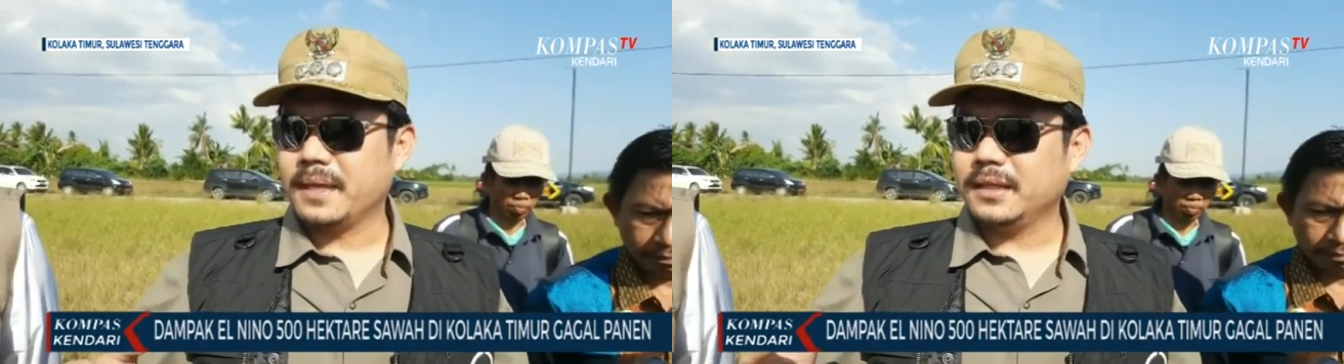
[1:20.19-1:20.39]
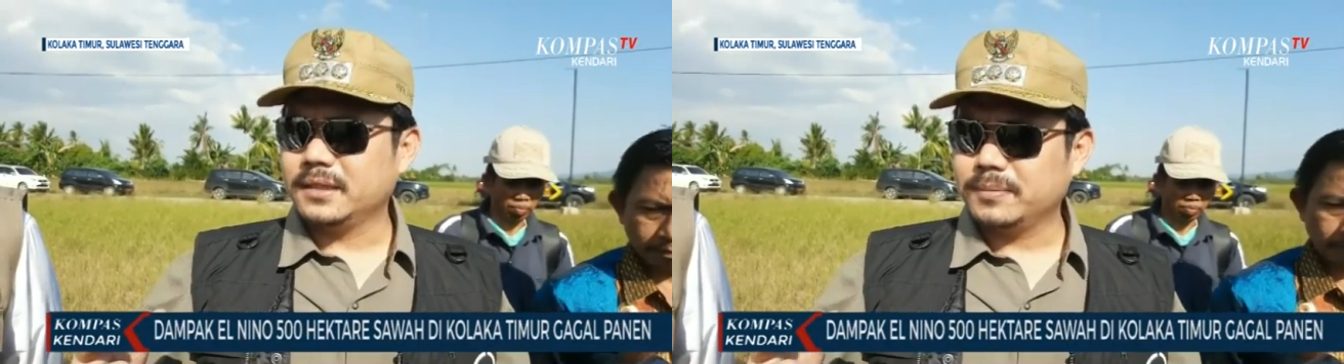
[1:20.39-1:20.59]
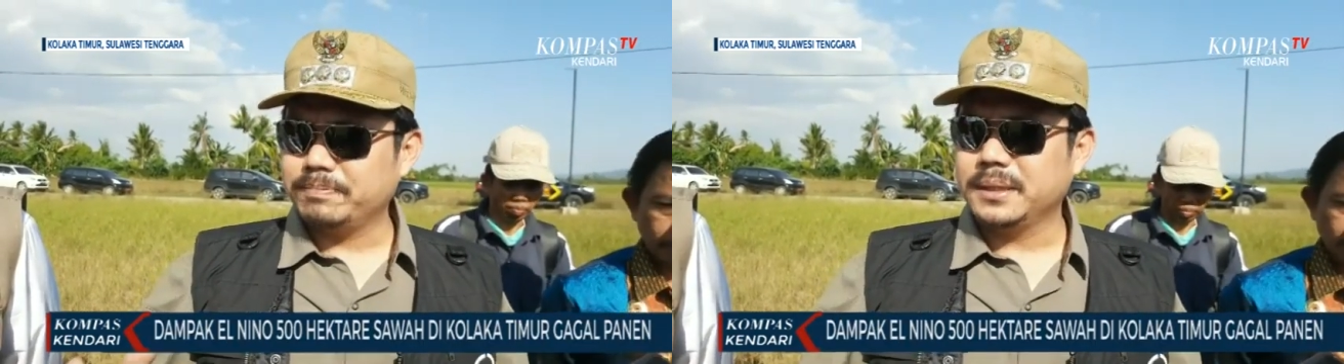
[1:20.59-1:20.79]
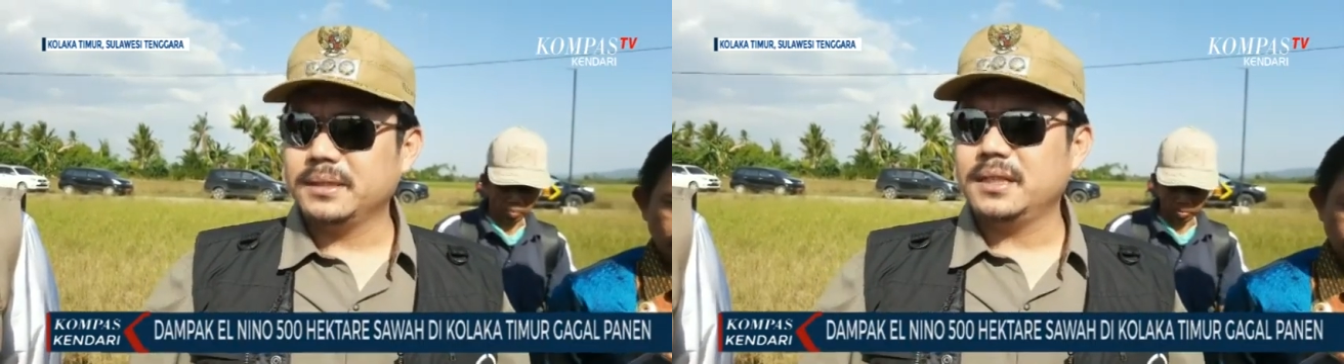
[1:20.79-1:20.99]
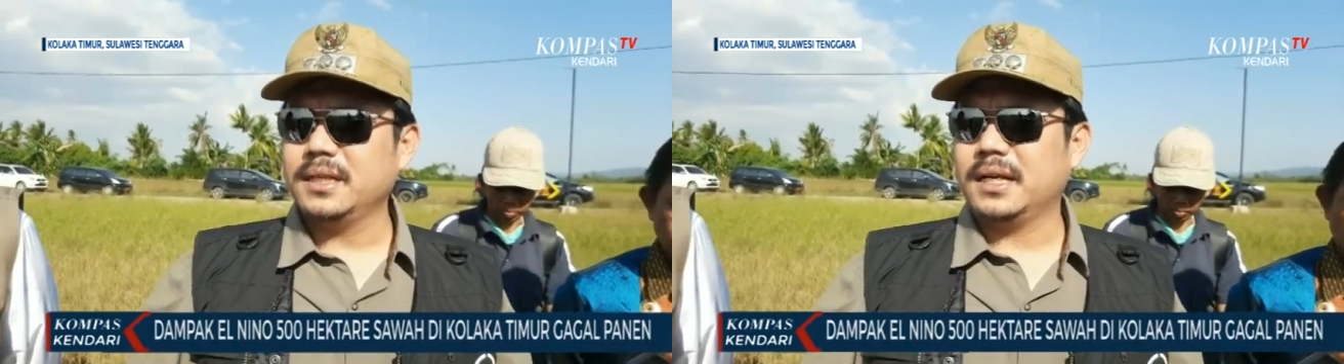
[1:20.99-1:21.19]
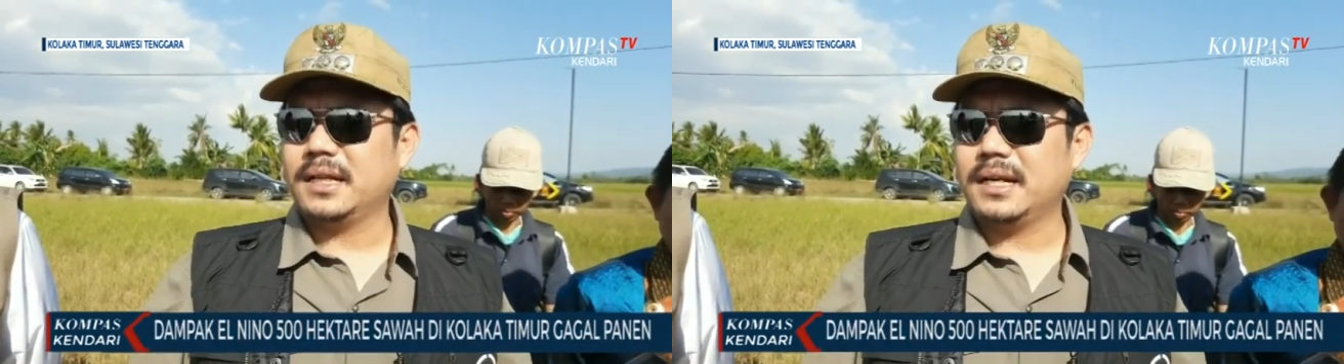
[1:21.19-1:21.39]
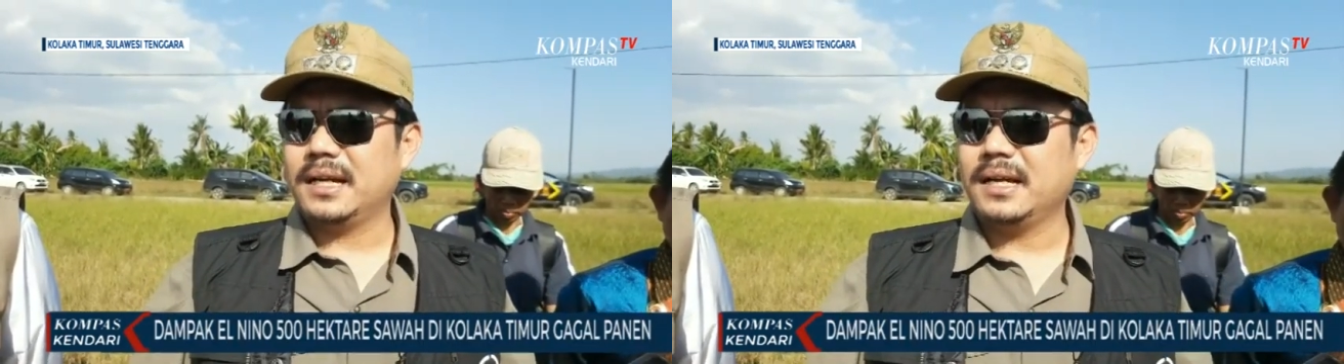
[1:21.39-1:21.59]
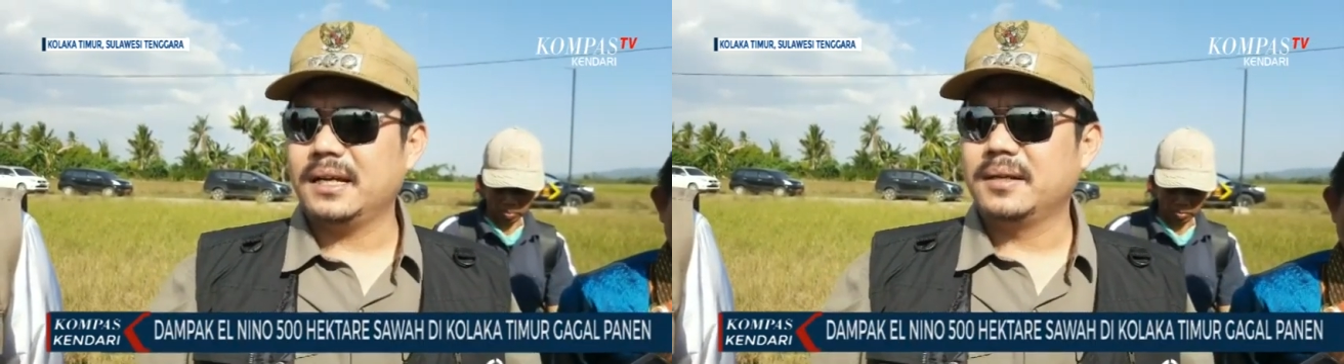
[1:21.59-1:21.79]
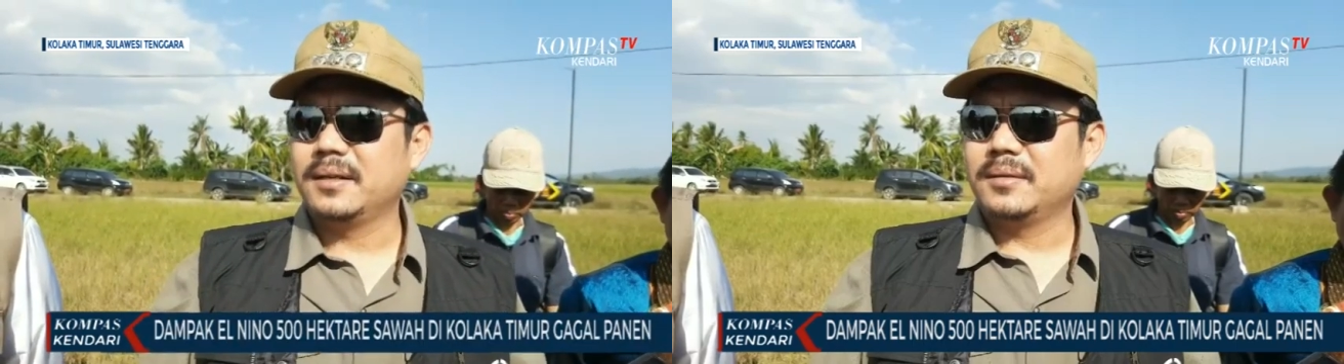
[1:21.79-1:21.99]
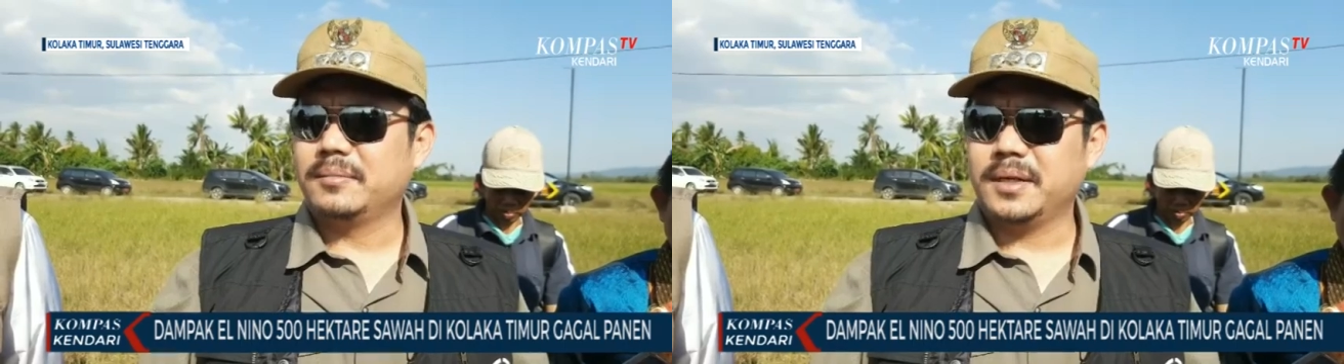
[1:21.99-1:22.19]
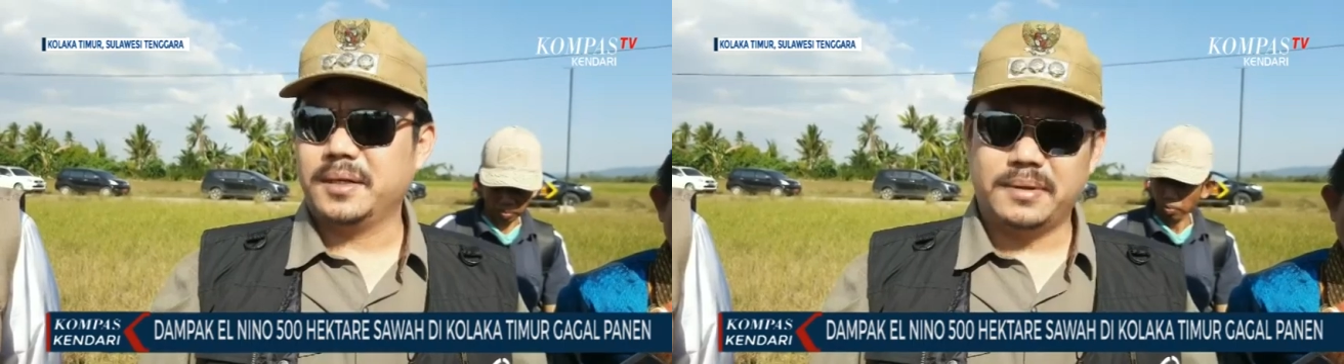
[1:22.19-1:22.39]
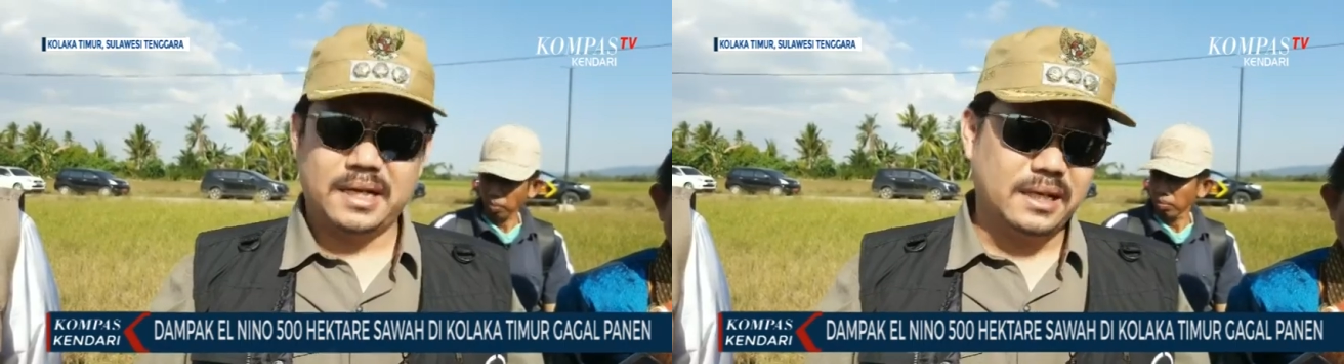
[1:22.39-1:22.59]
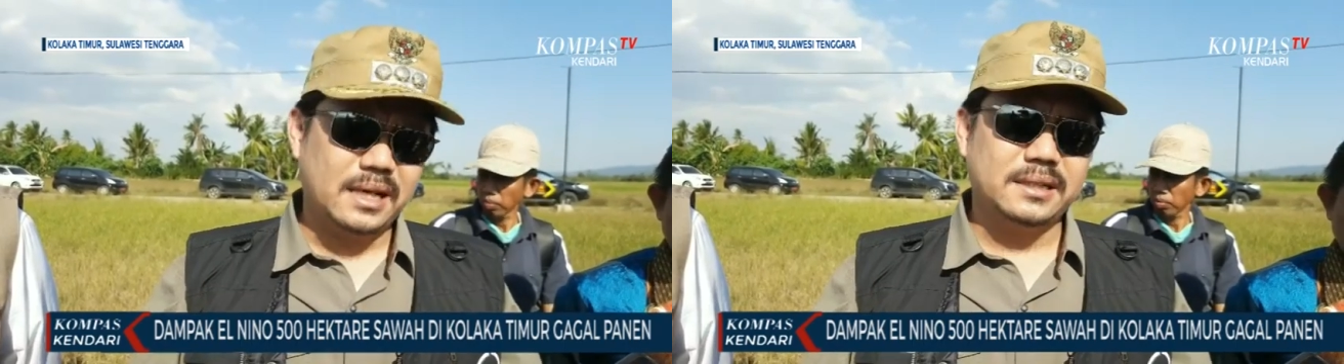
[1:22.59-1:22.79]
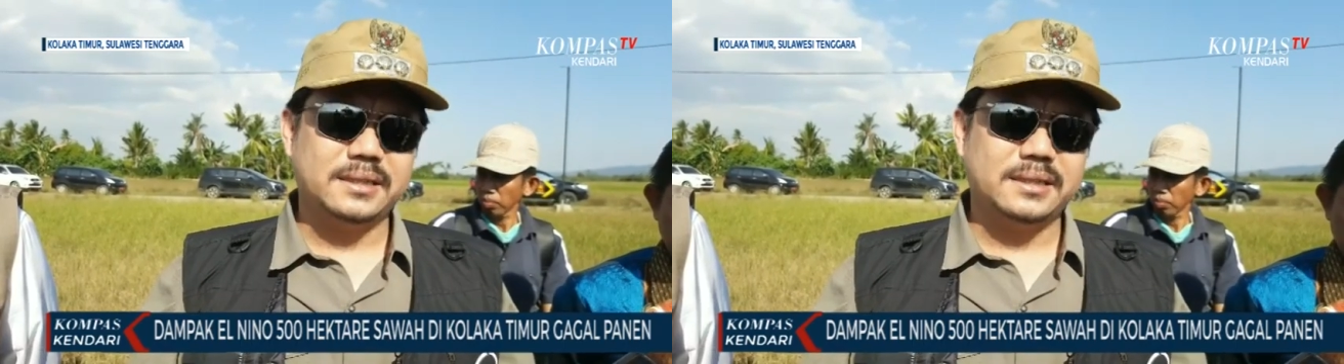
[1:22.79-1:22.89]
yang terpenting adalah bagaimana